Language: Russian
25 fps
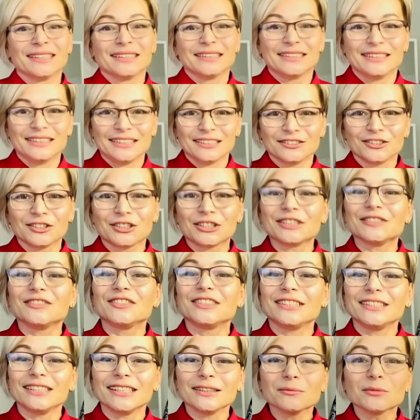Девочки,
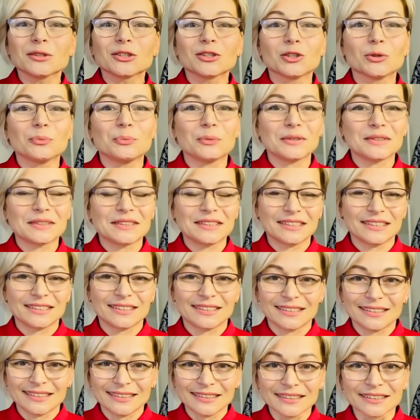всем, кто
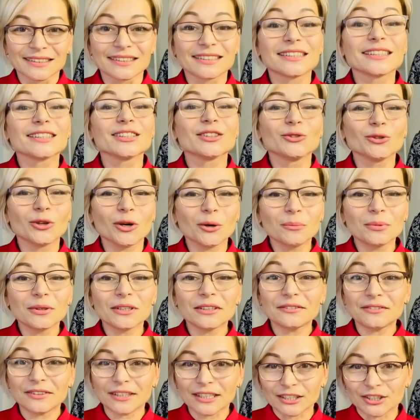присоединился,
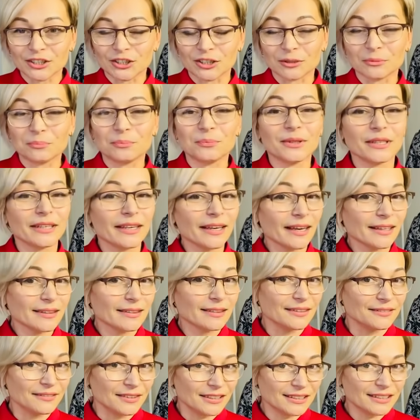добрый вечер!
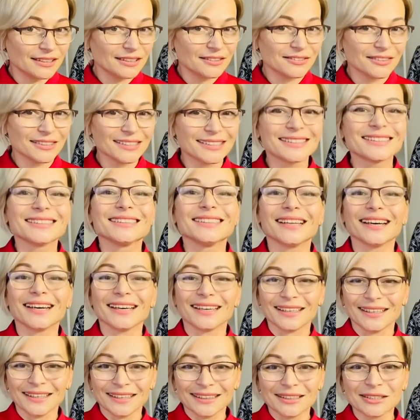Приятно видеть вас на
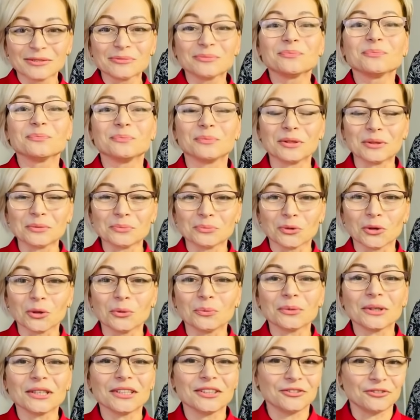этом
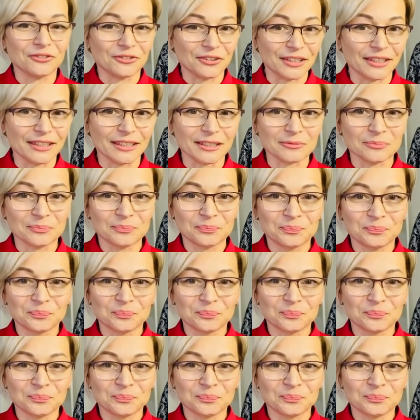прямом эфире.